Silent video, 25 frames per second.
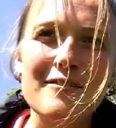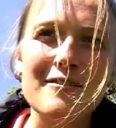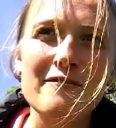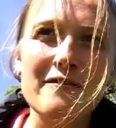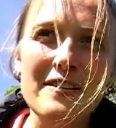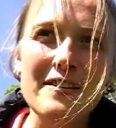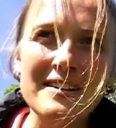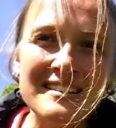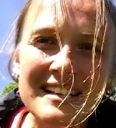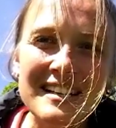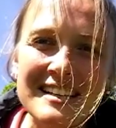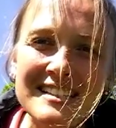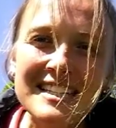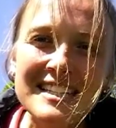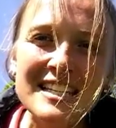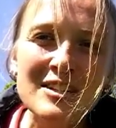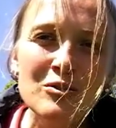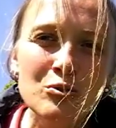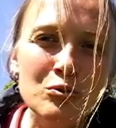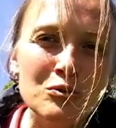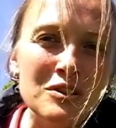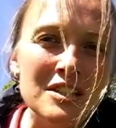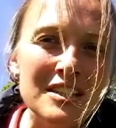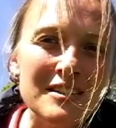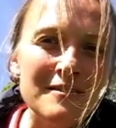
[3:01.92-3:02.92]
face à ce
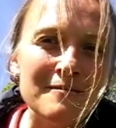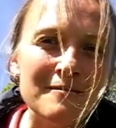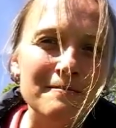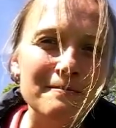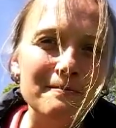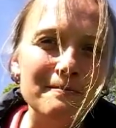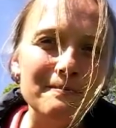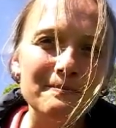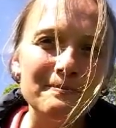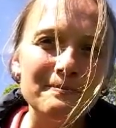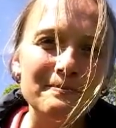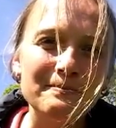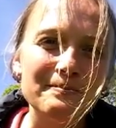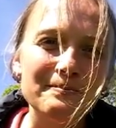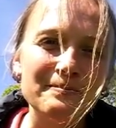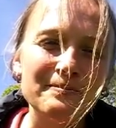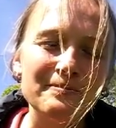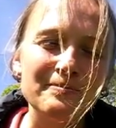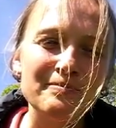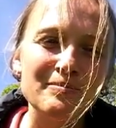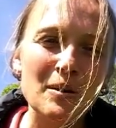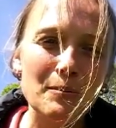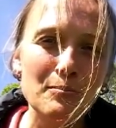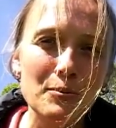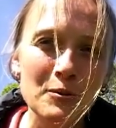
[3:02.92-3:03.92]
qu'il nous dit.
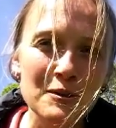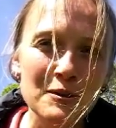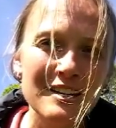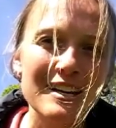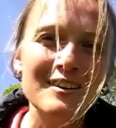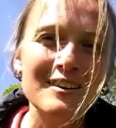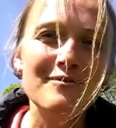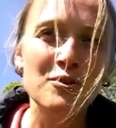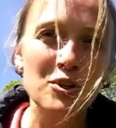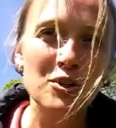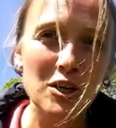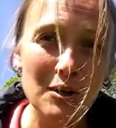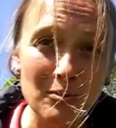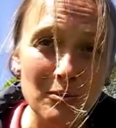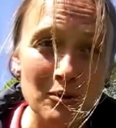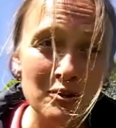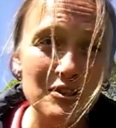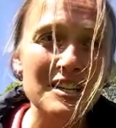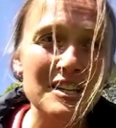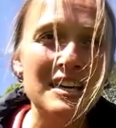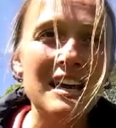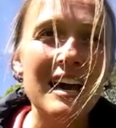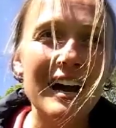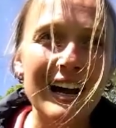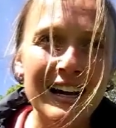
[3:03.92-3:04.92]
Mais pour ça, il faut
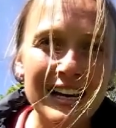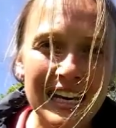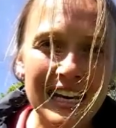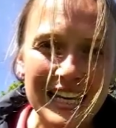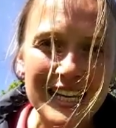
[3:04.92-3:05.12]
commencer à